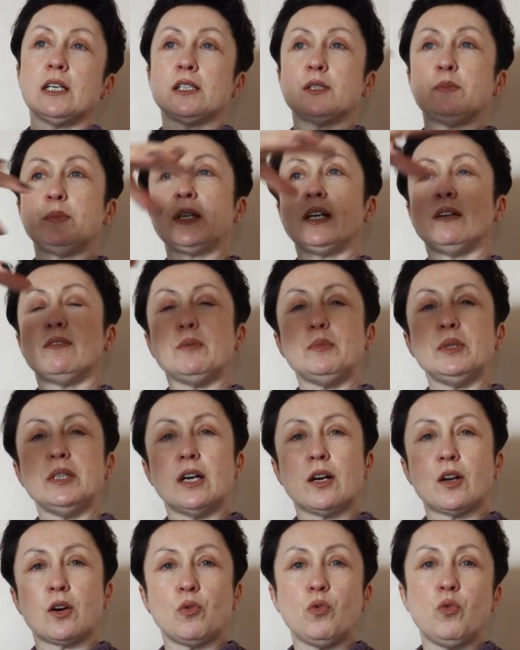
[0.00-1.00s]
с беговыми
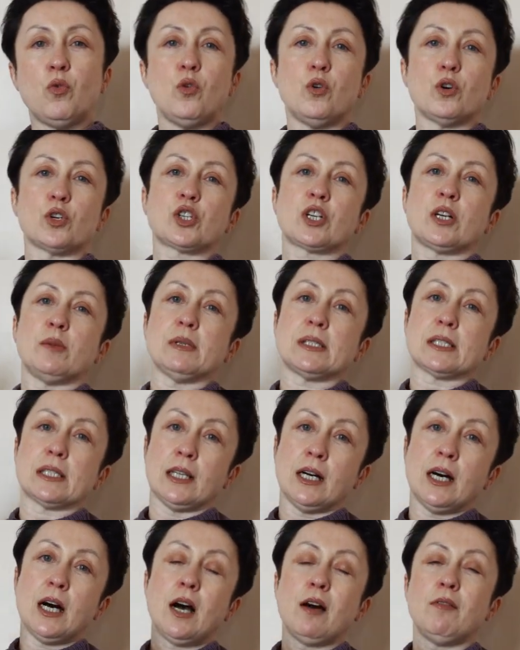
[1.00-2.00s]
дорожками, с
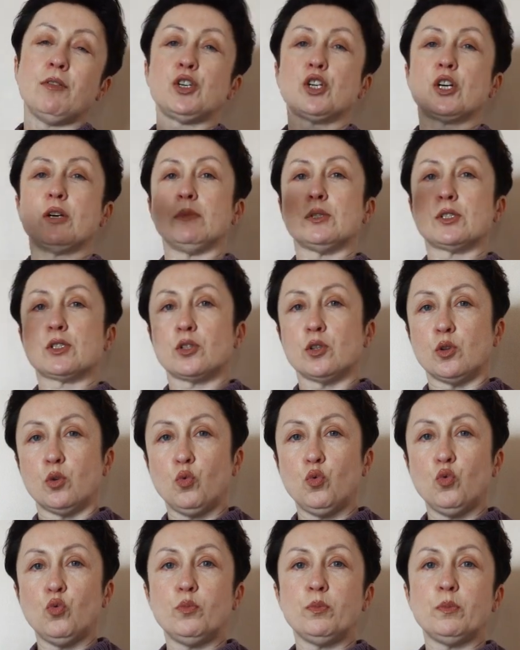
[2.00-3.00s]
лавочками, с
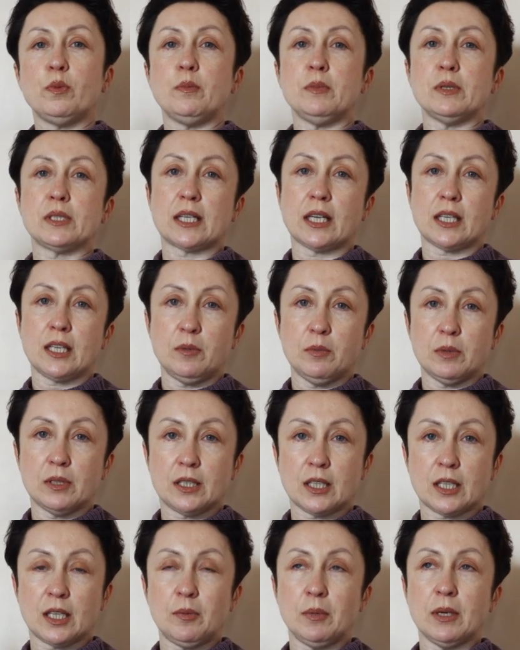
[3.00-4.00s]
клумбами, с
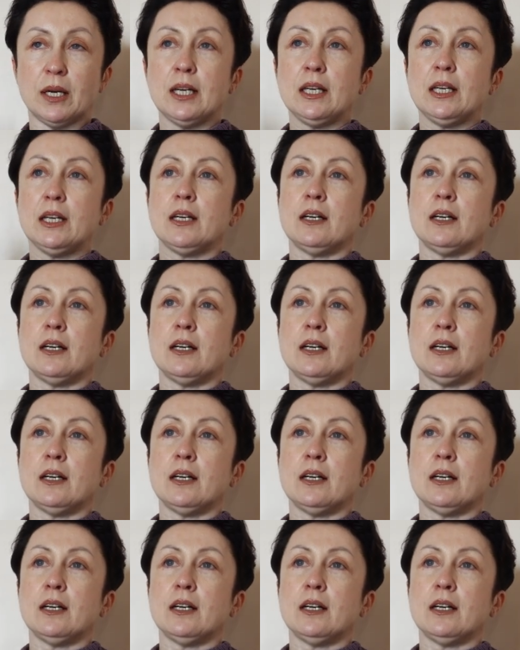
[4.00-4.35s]
какими-то такими